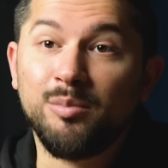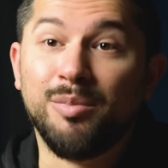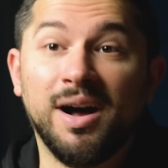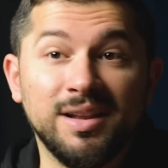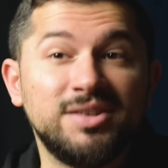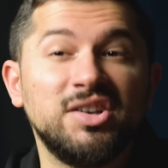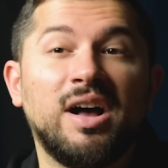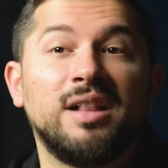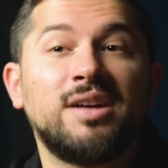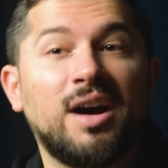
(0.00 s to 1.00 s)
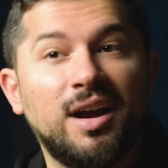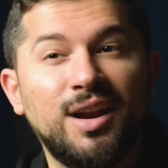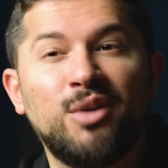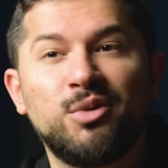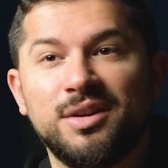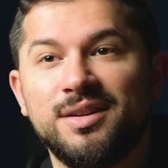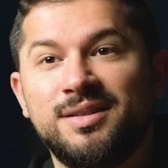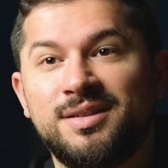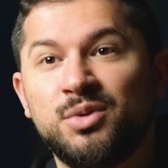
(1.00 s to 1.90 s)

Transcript: Bağladığı halka hala oradadır.